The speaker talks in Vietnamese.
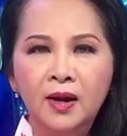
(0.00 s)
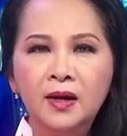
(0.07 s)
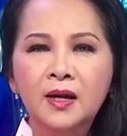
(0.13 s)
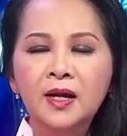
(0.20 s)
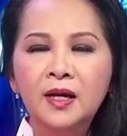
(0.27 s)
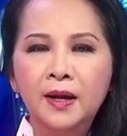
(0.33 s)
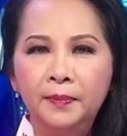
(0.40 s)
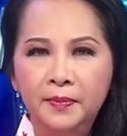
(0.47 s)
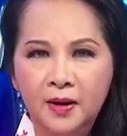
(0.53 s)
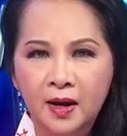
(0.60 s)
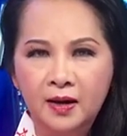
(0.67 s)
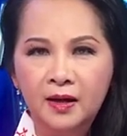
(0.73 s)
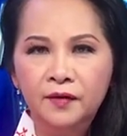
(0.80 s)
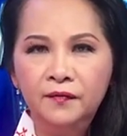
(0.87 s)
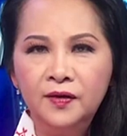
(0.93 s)
đã gặp gỡ
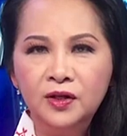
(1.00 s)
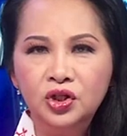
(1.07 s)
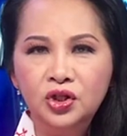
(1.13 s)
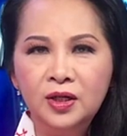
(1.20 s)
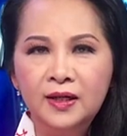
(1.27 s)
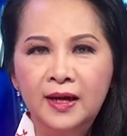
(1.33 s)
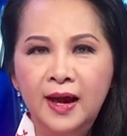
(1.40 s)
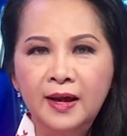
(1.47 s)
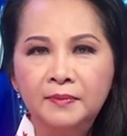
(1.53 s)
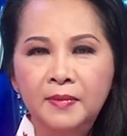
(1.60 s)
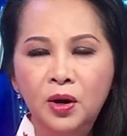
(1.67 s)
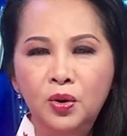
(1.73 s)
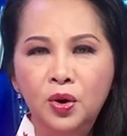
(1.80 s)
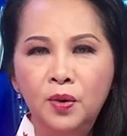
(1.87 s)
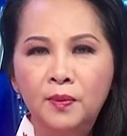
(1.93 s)
các viên chức khác
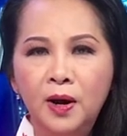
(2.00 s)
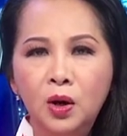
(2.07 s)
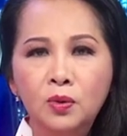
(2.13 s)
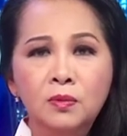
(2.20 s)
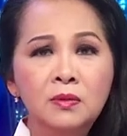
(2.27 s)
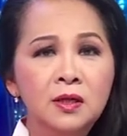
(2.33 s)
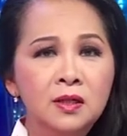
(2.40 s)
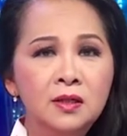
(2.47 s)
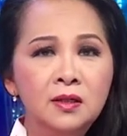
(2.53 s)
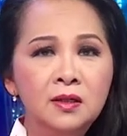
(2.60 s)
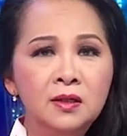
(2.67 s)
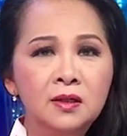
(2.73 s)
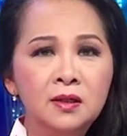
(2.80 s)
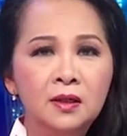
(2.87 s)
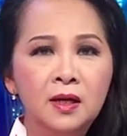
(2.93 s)
bao gồm ông Lương
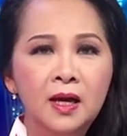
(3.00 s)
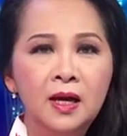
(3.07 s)
Cường